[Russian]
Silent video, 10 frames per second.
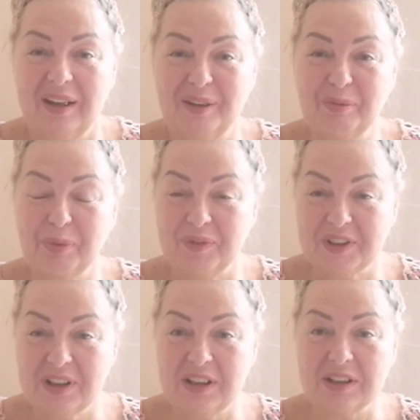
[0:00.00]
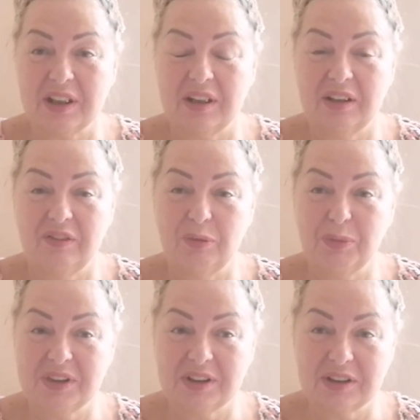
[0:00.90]
А, привезли, стоят две
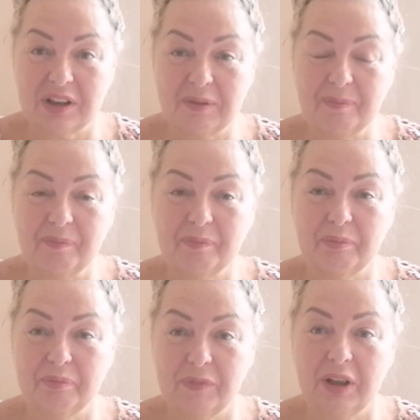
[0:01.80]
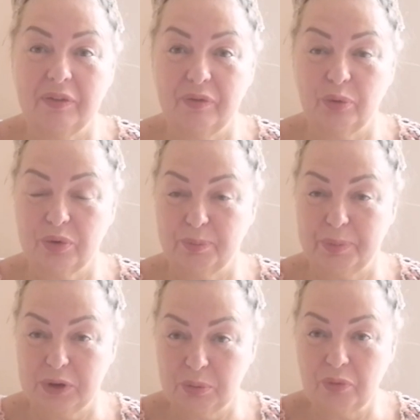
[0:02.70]
медсестры. Я говорю,
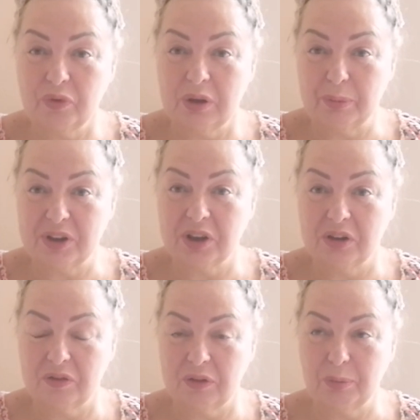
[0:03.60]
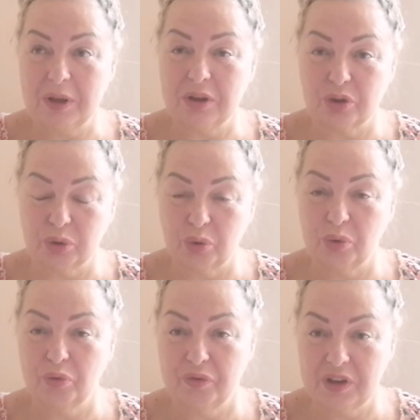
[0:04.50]
почему вы не обращаете внимание,
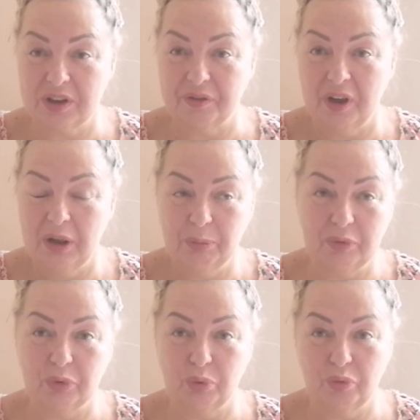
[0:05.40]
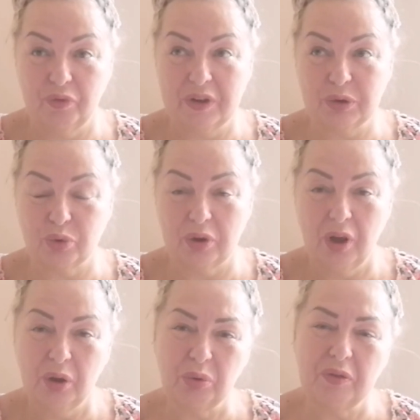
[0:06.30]
что вызов? Мы вот у вас уже,
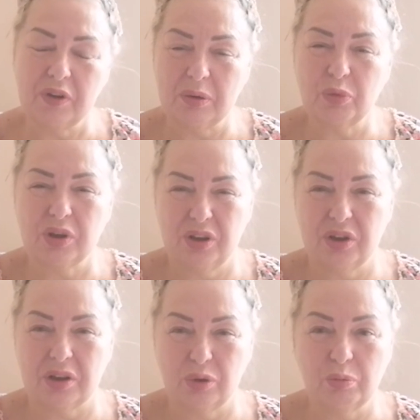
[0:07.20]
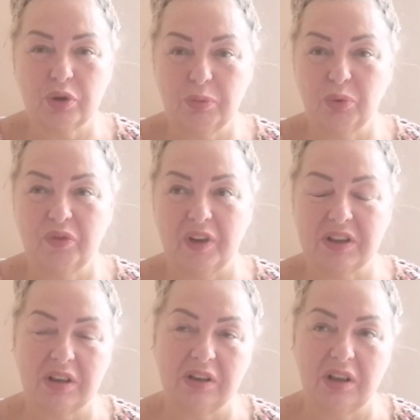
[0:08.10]
ну, наверное, может, не час, но, может, минут
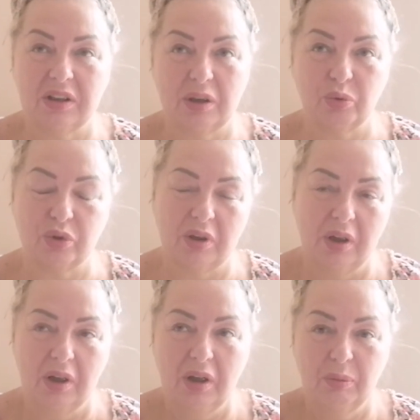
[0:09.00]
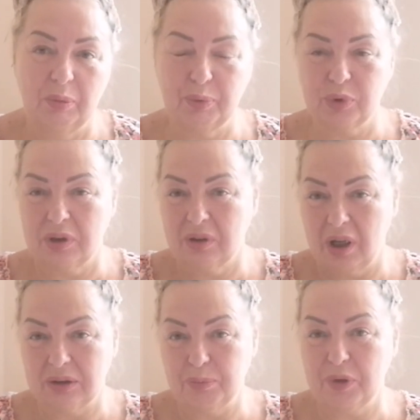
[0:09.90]
20. Это я так уже. Мы просто
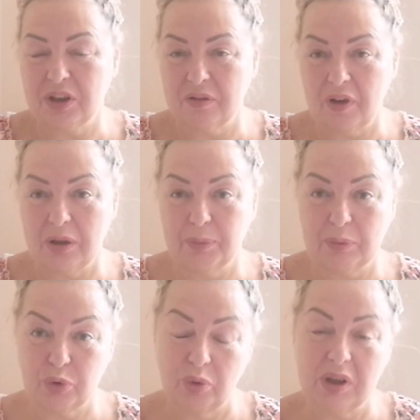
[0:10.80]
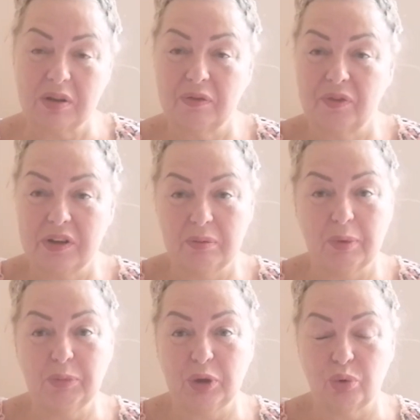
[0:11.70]
как-то переживали, потому что ездили. в один
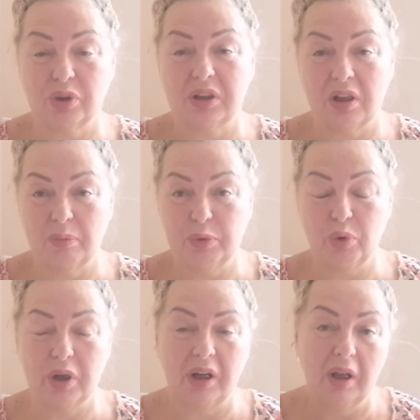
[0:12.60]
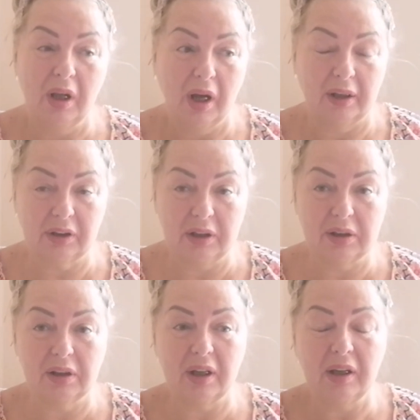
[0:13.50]
момент тоже стало плохо. Она
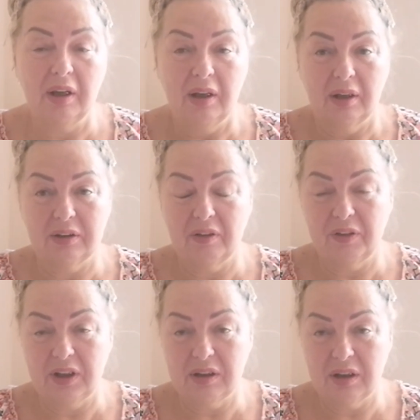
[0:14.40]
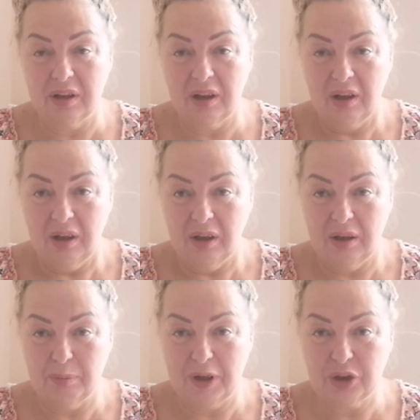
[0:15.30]
легла, давление
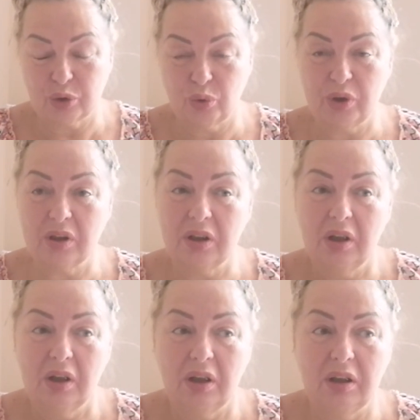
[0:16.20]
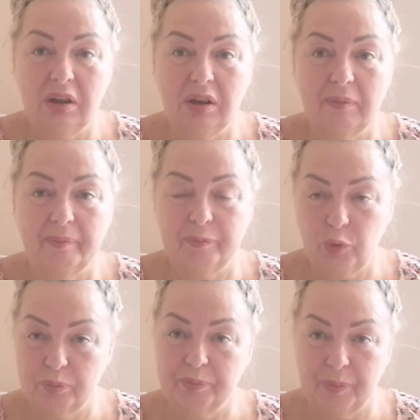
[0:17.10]
а, большое. И,
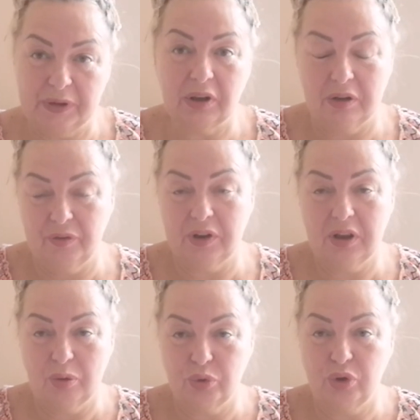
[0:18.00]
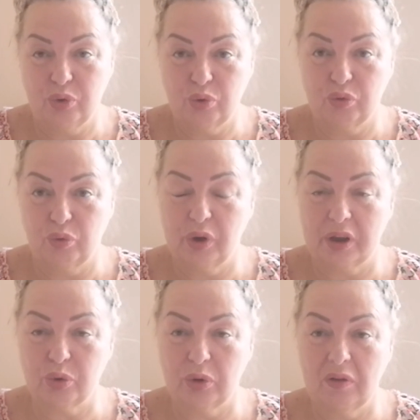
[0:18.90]
ну, она говорит, я очень чувствую
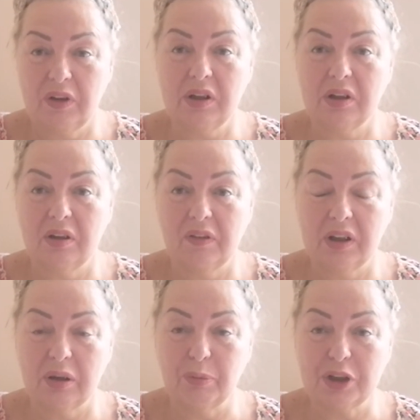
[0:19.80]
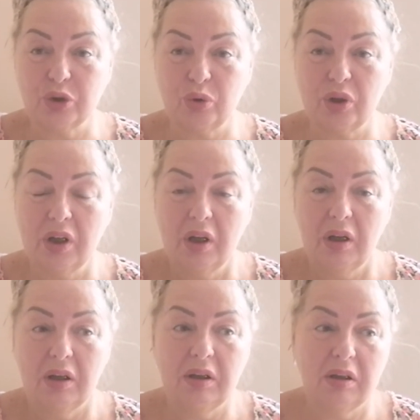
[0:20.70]
хорошо давление, давление большое.
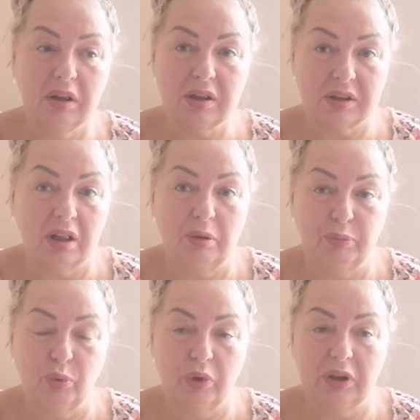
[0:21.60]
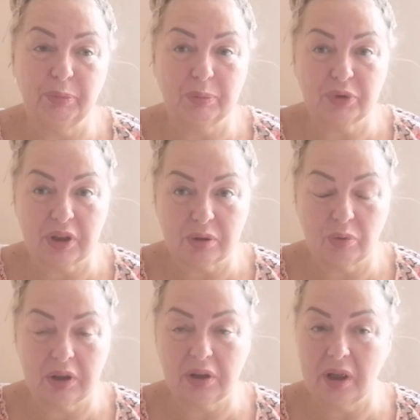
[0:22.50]
И ей стало плохо. Она прям
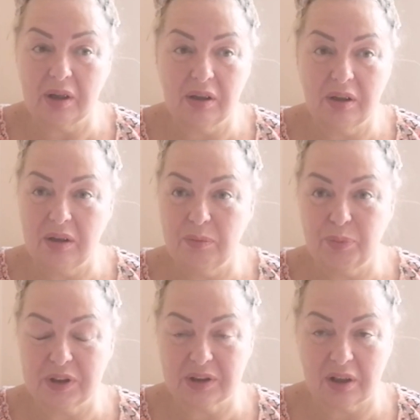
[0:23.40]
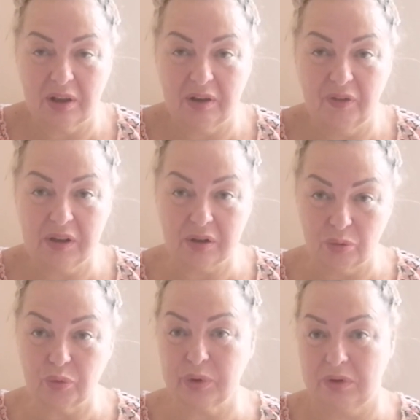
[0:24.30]
сразу легла и перестала говорить.
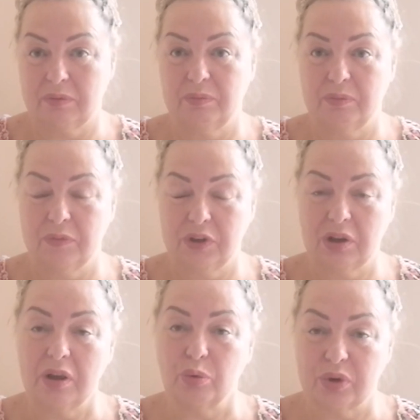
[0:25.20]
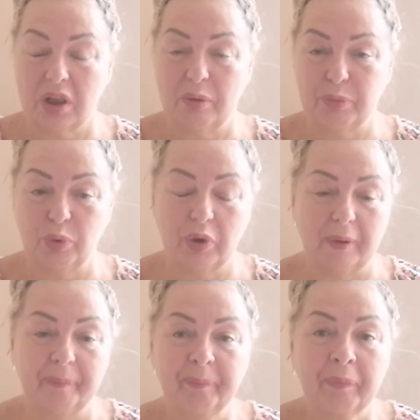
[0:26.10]
Ну, вот человеку стало
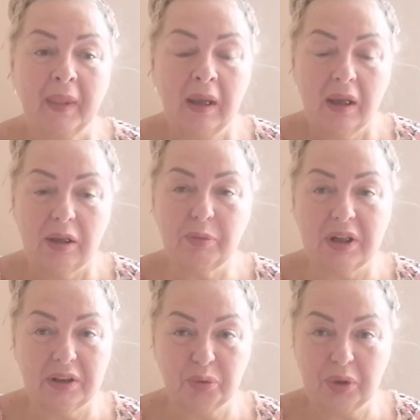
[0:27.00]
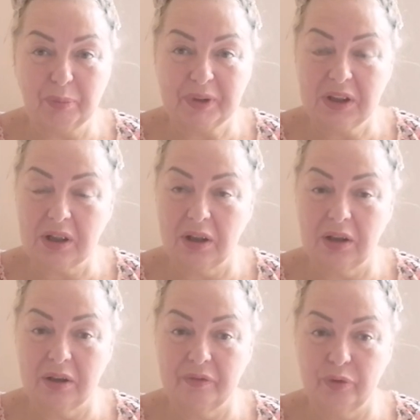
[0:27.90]
плохо. И мы когда туда
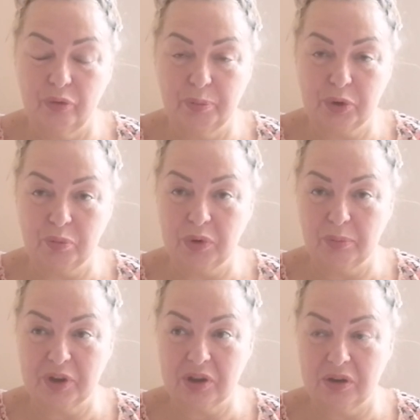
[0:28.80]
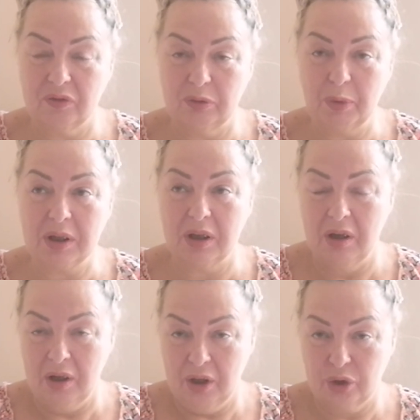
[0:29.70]
подъехали, я говорю, вы почему не обращаете
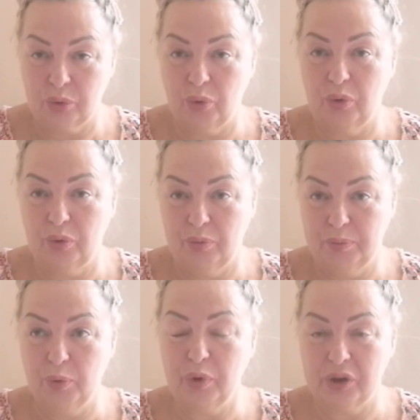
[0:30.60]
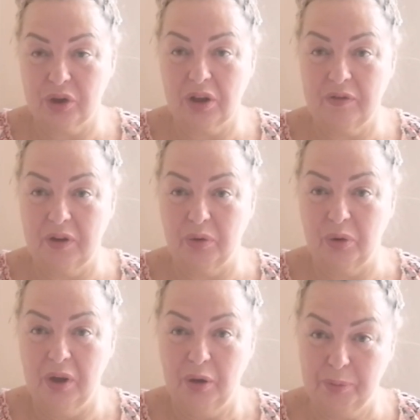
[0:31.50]
внимание, что плохо человеку?